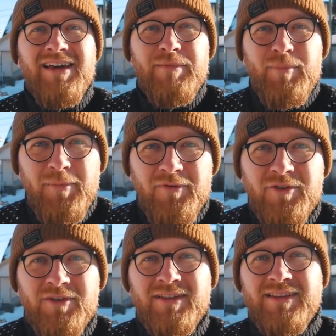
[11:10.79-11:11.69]
i po
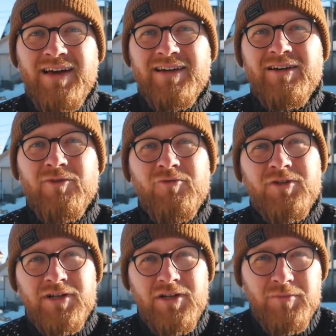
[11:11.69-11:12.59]
powrocie tak
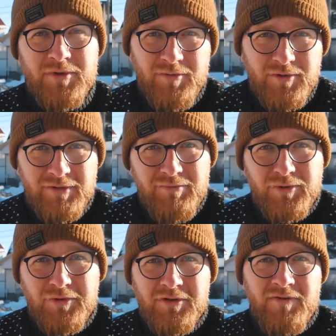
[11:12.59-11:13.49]
uwierzyliśmy, że możemy
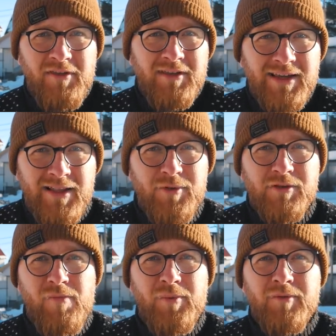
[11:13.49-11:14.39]
podróżować i tak nam się
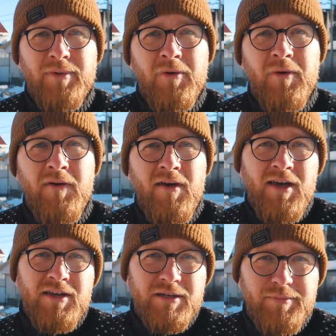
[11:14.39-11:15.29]
to spodobało,
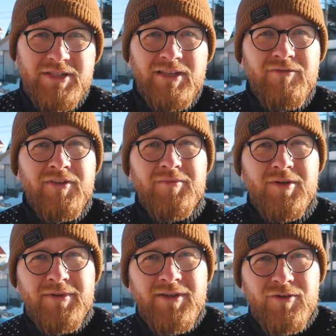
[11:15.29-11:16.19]
że postanowiłem,
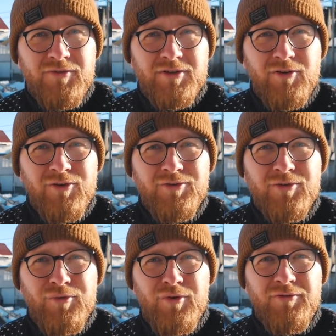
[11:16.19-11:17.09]
że będę to wszystko
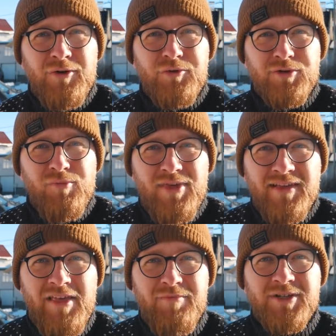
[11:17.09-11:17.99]
kontynuował, że
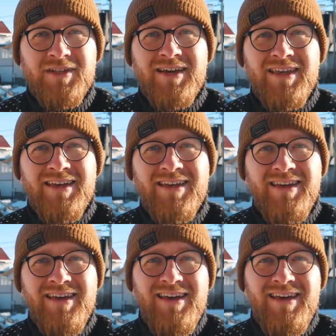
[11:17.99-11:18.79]
busa nie sprzedaję